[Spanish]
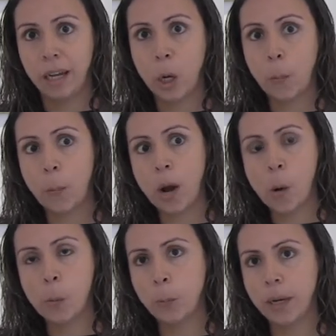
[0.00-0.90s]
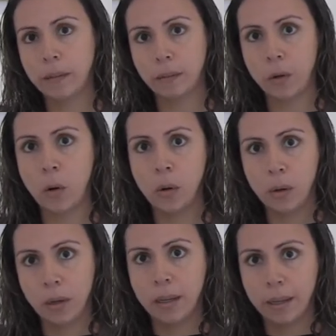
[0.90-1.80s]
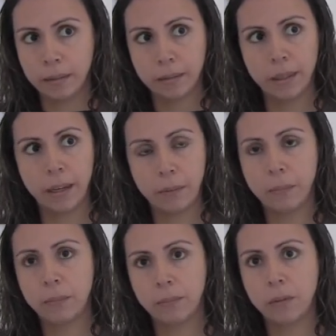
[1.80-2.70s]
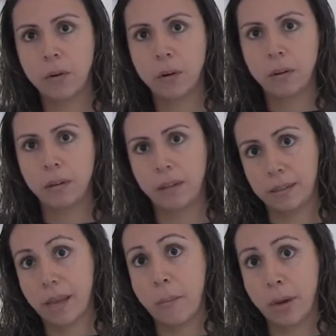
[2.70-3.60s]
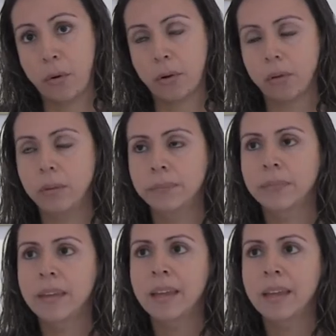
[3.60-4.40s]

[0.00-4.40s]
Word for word: que nos pongan un precio este, que sea menor. ¿no?